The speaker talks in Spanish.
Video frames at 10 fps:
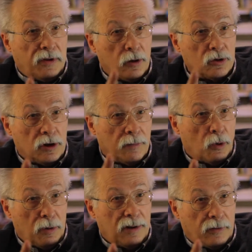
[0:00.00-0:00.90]
ciclos de
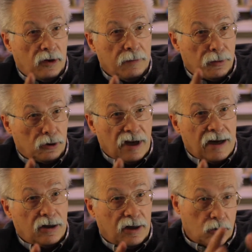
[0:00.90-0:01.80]
movilización
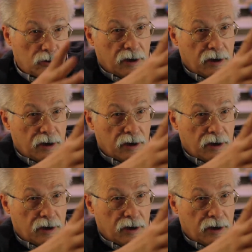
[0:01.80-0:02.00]
importante. ¿no?